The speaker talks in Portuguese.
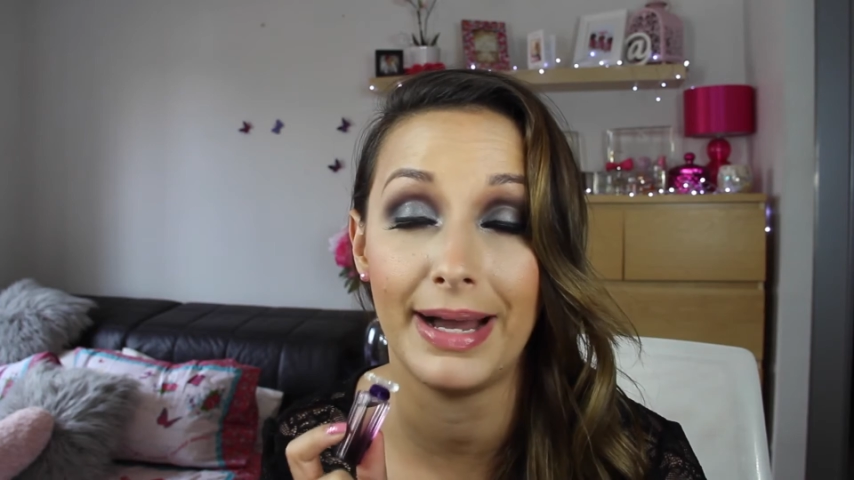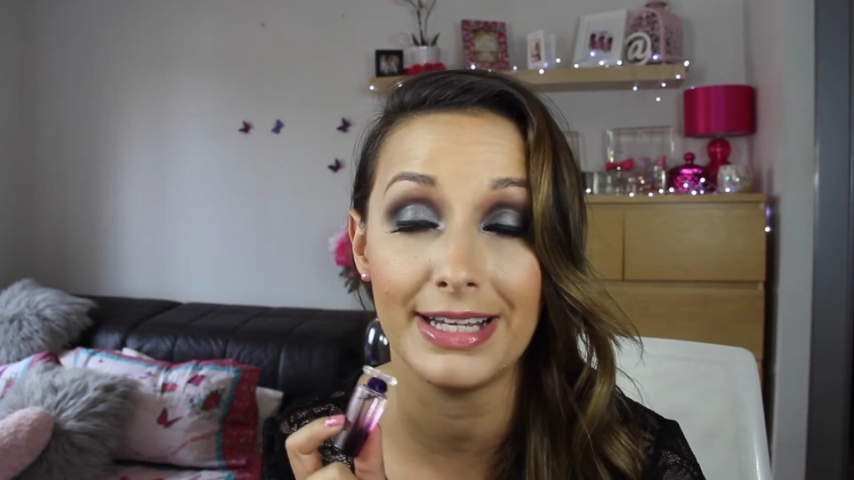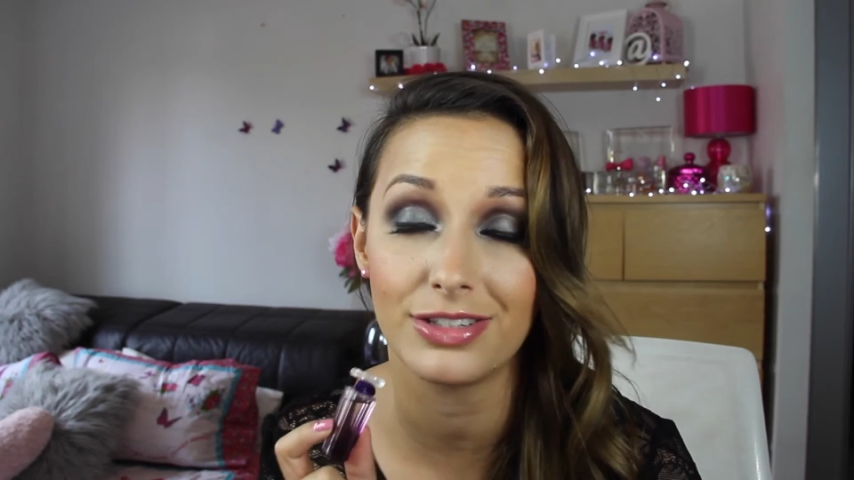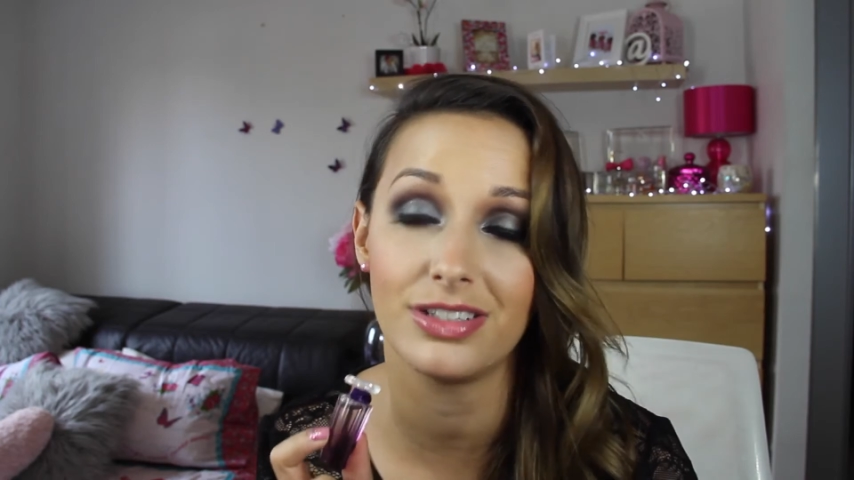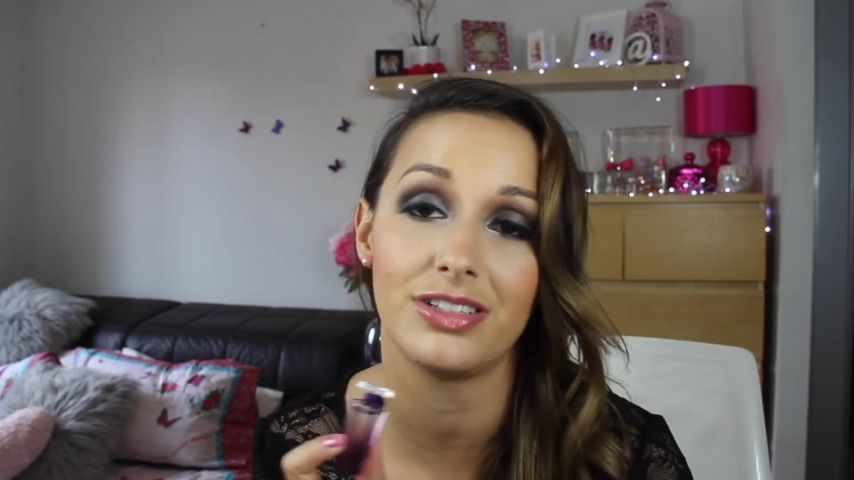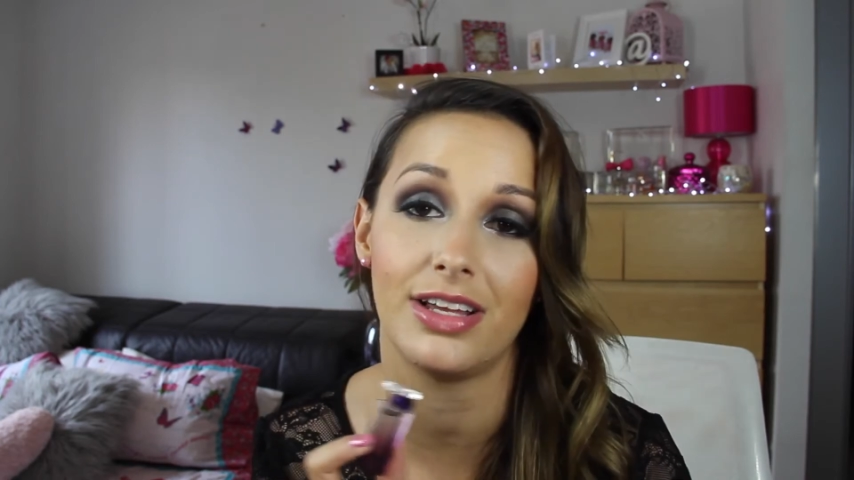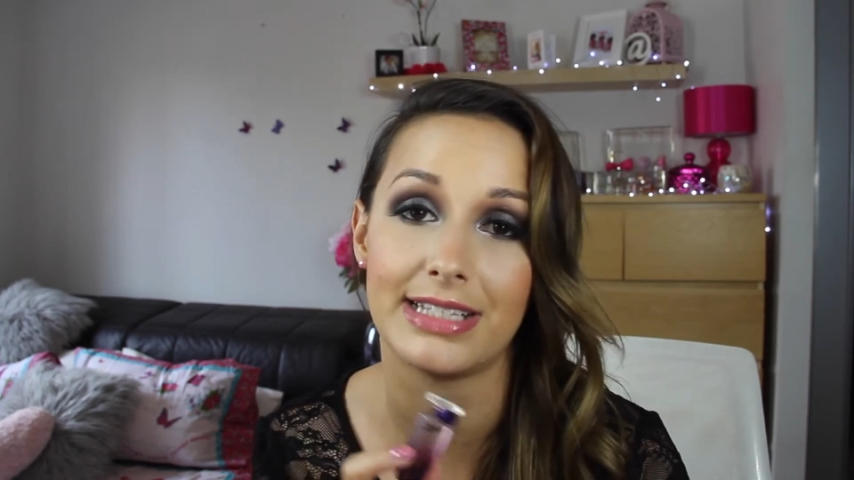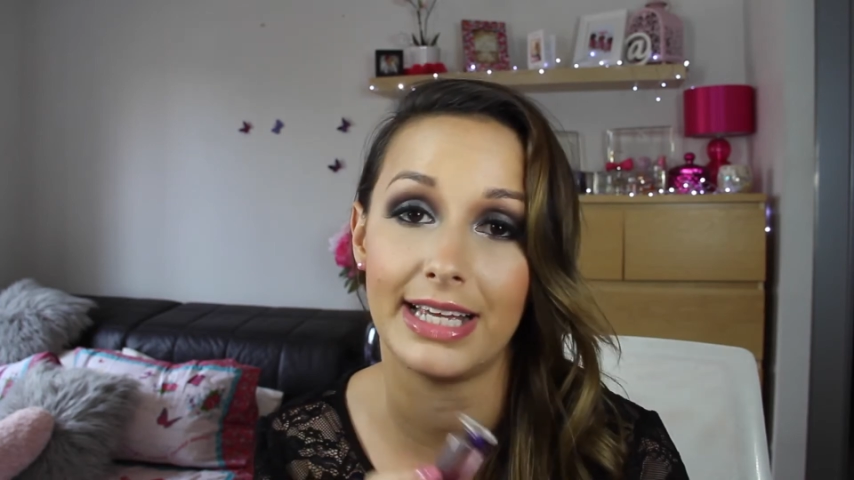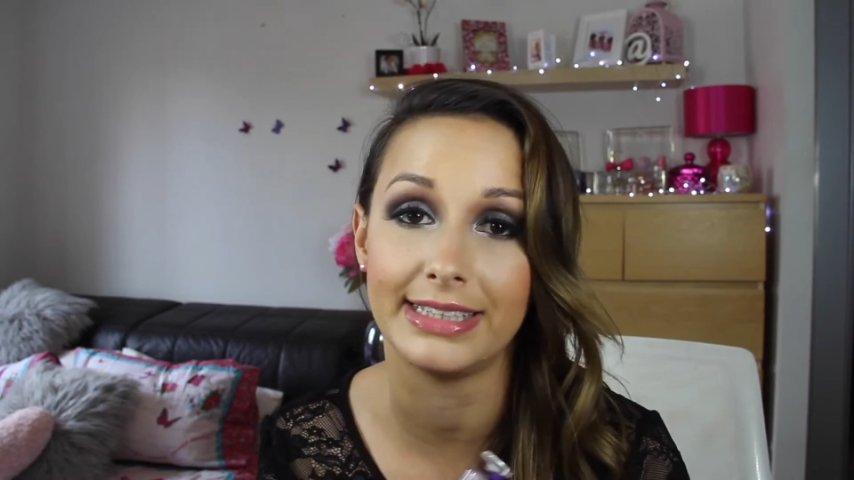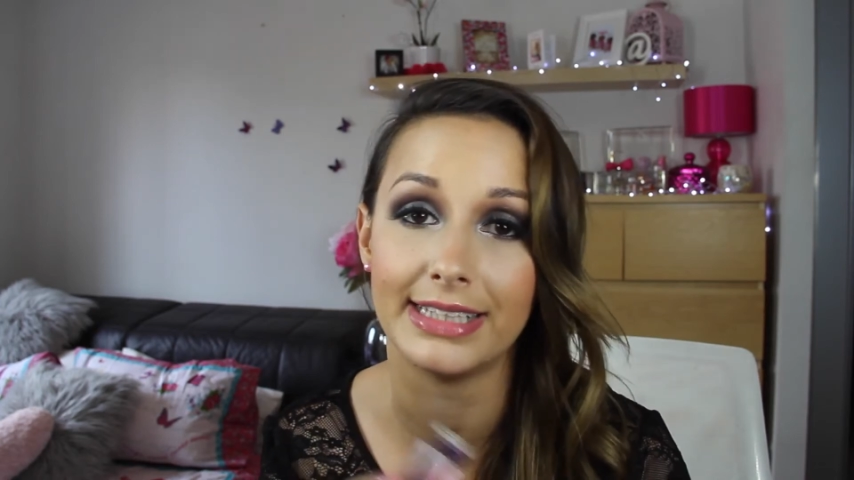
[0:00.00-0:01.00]
mais
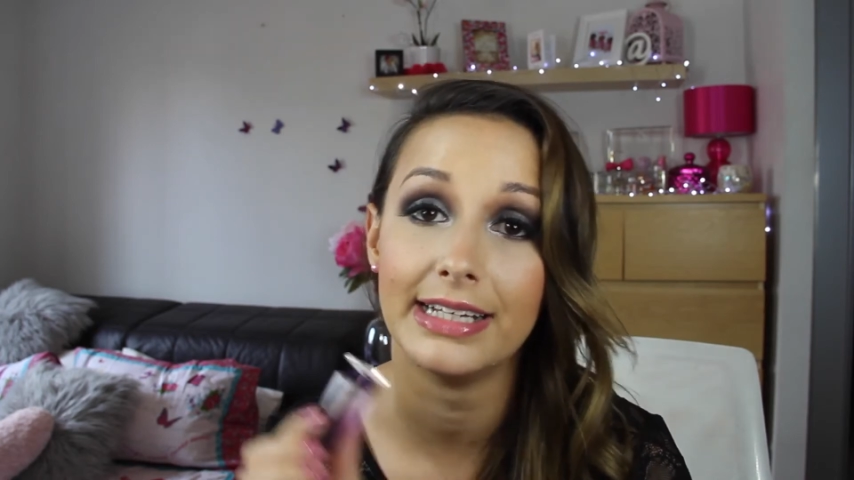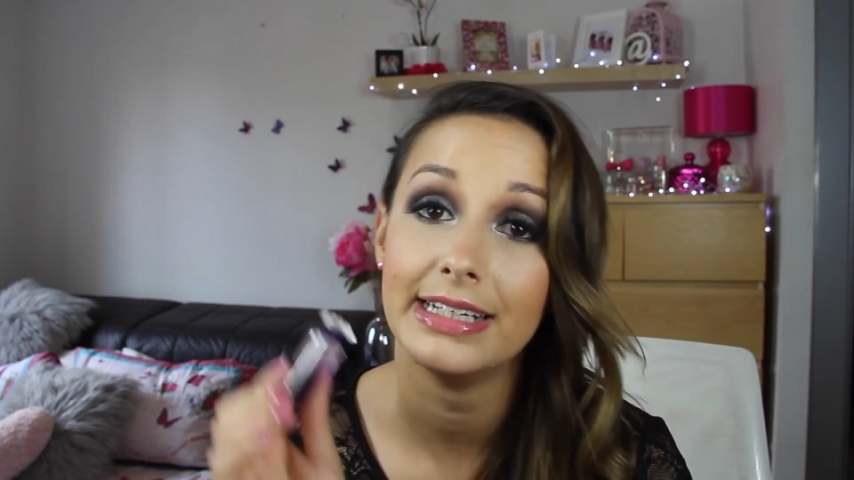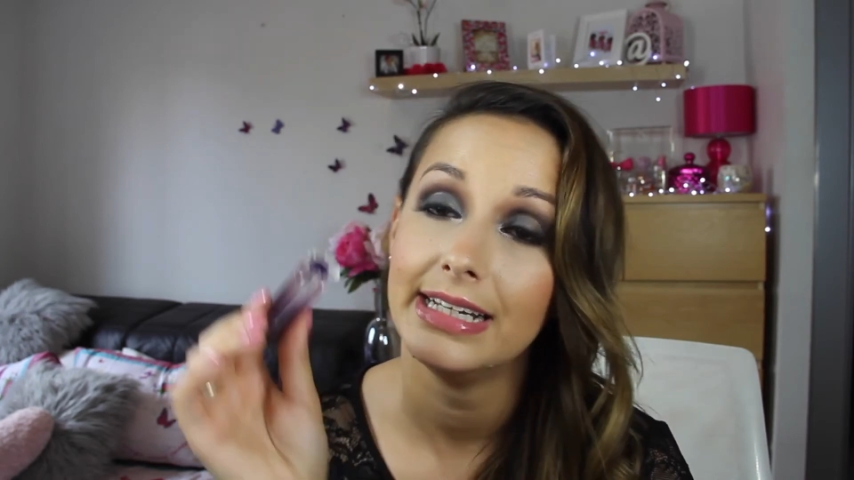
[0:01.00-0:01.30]
gostosa ainda